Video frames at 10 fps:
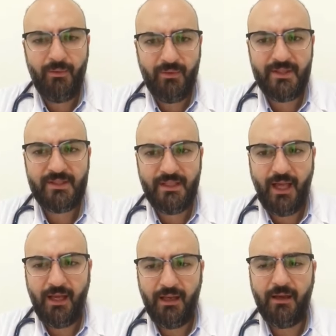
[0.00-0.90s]
قبل ما
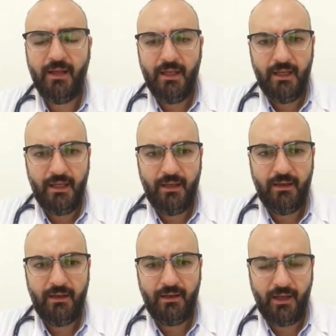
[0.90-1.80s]
نوصل على
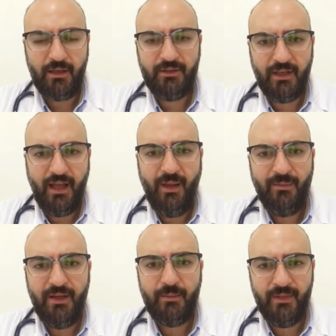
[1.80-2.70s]
آه، الخط
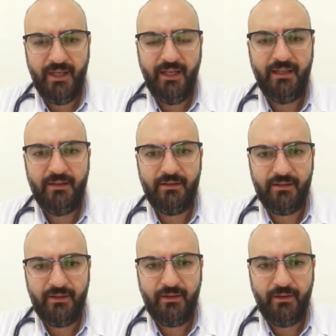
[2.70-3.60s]
الأحمر من ناحية
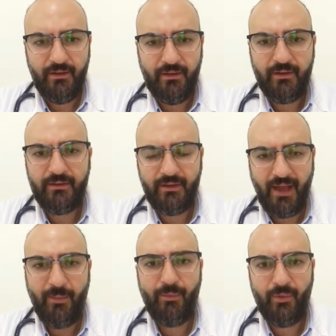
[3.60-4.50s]
آه،
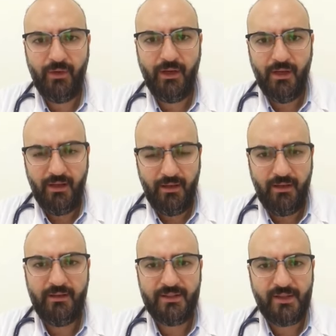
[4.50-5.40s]
تحمل
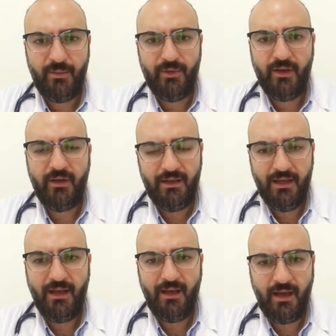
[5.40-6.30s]
آه،
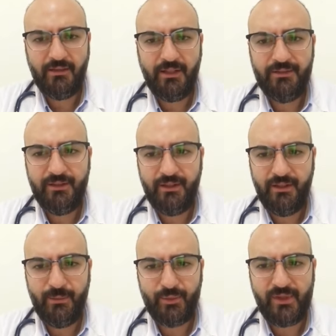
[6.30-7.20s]
نظامنا لعدد
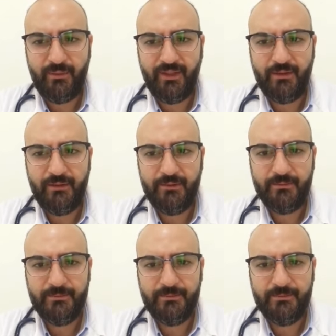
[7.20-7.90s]
المصابين